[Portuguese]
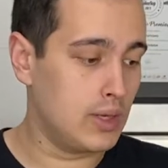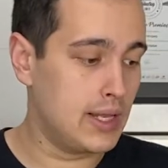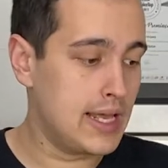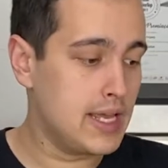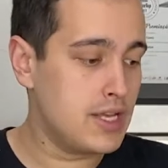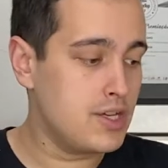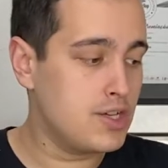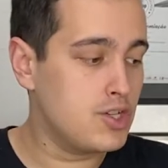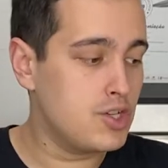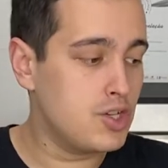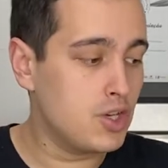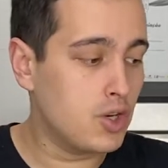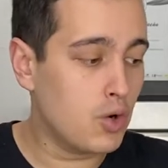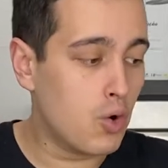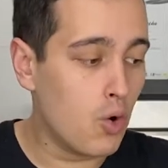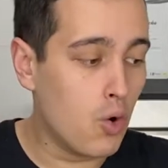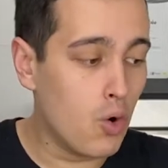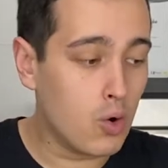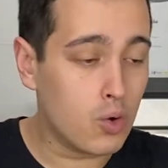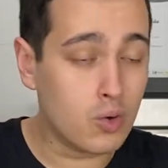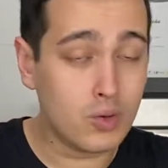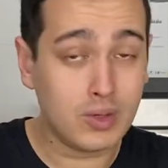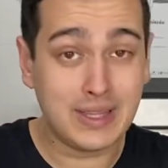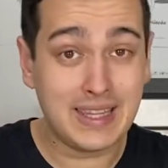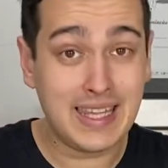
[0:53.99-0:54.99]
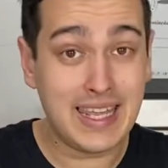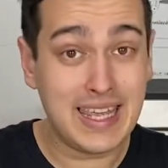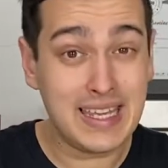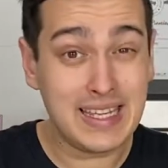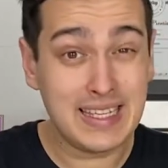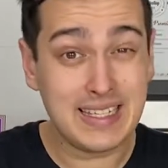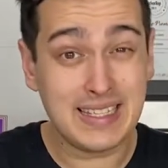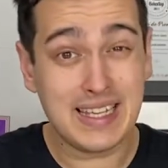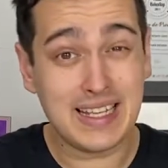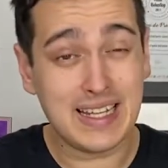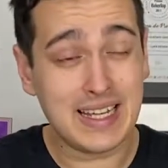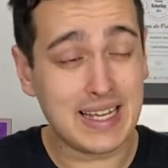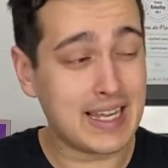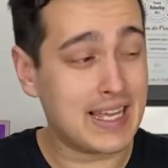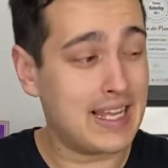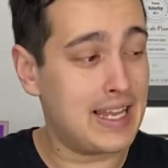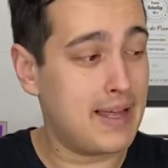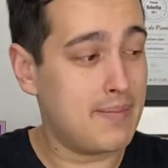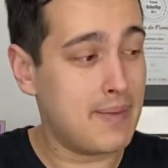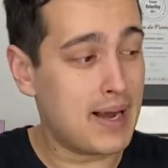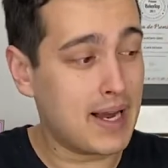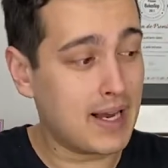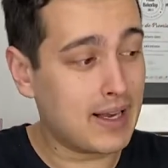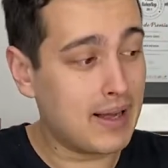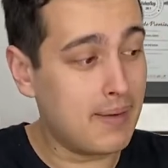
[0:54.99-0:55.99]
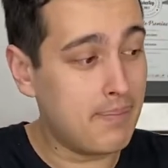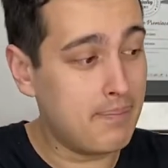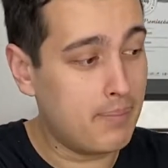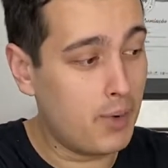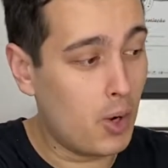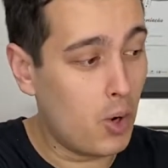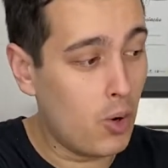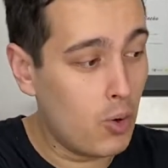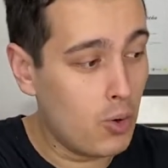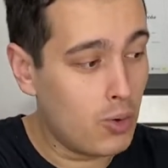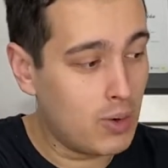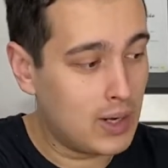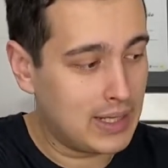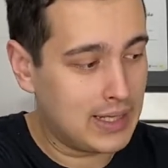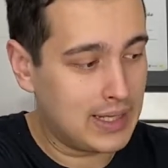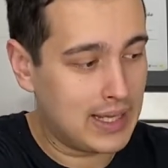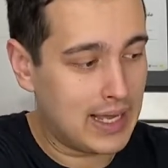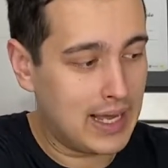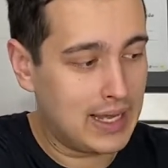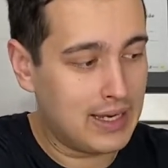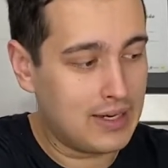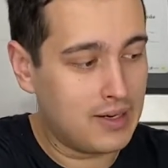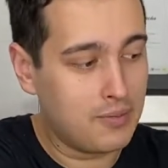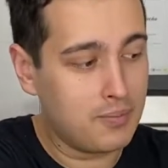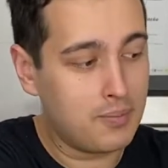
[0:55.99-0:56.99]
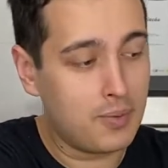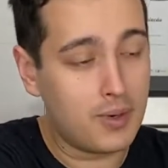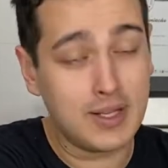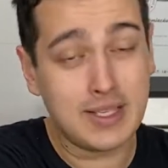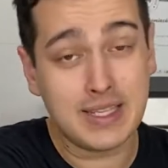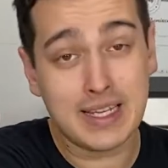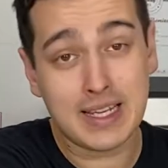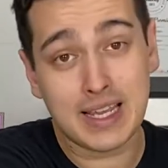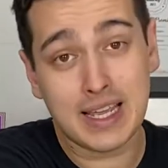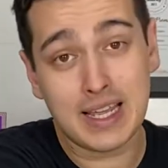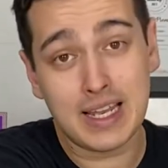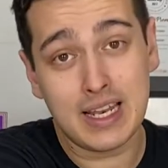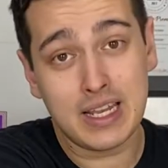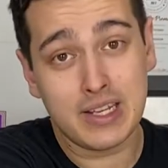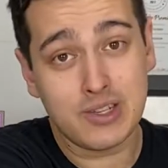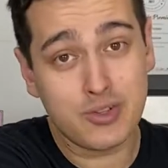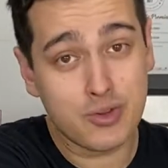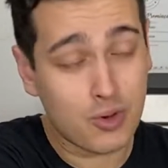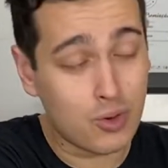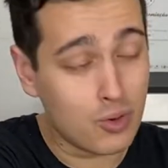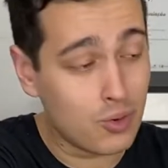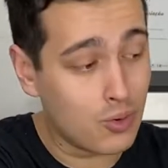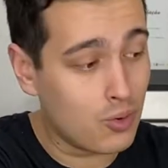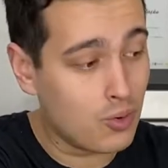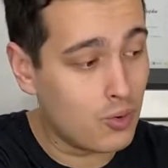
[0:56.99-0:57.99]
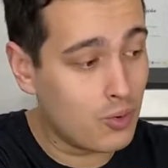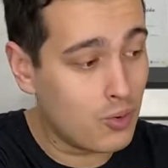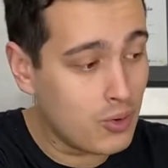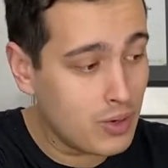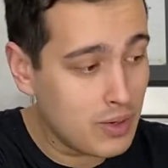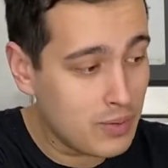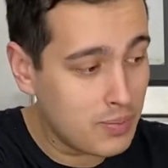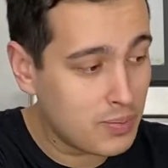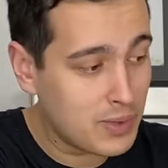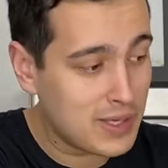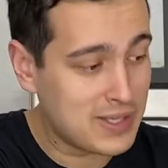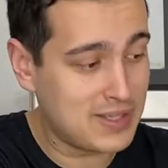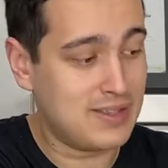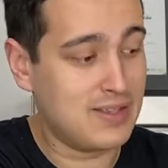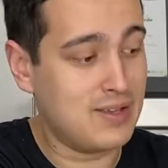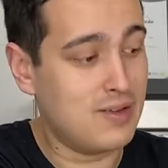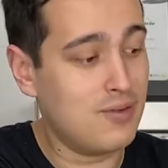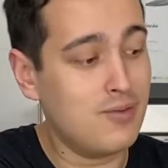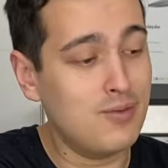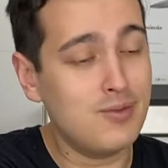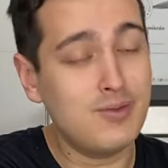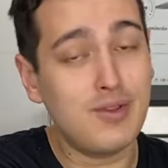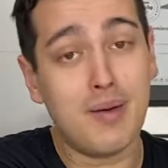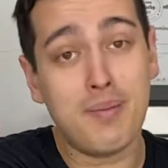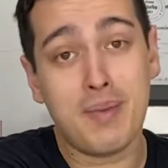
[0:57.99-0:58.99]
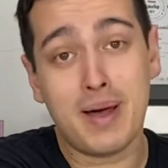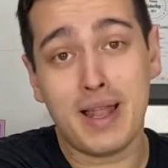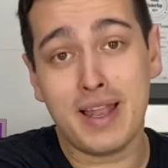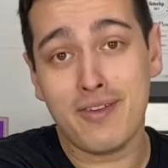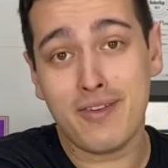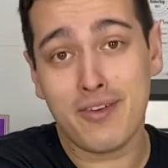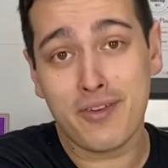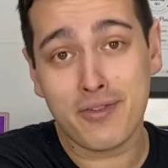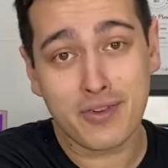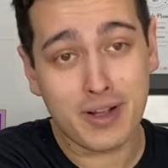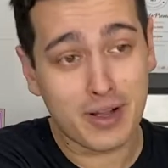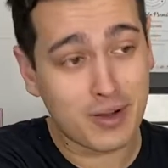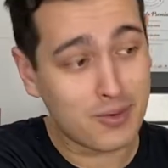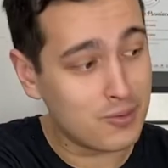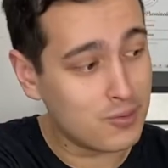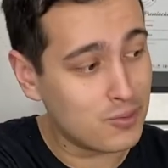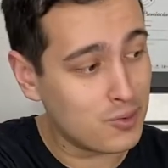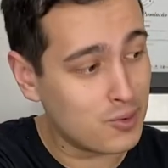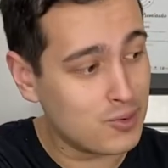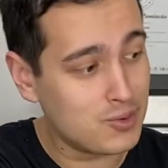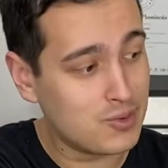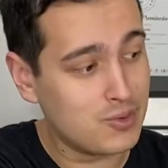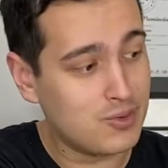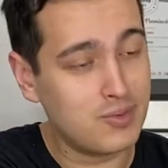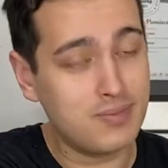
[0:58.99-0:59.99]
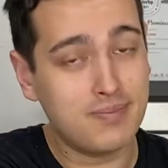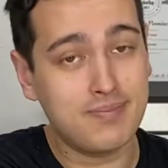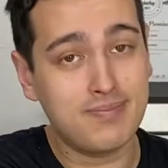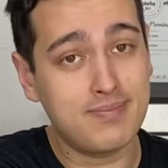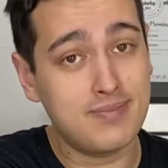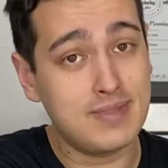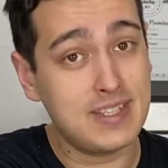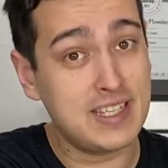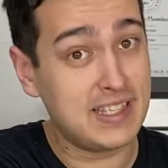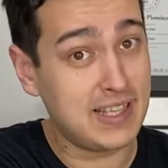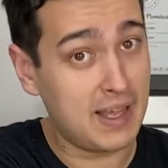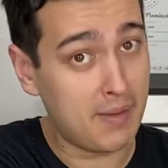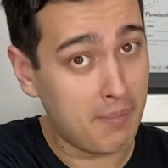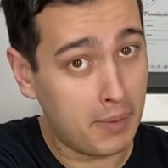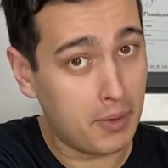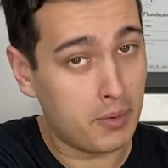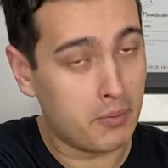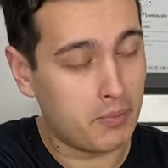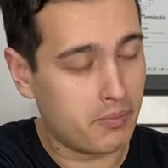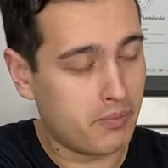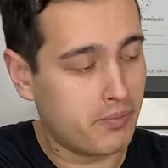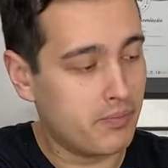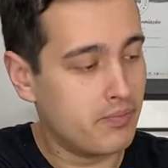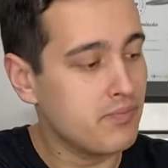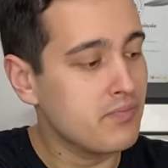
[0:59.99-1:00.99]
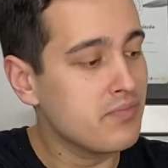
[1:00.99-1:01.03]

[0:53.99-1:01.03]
leite de coco tem que ser daquela marca boa, tá? Não pode ser aquele leite de coco ruim, porque senão sua bala vai ficar com gosto de sabão.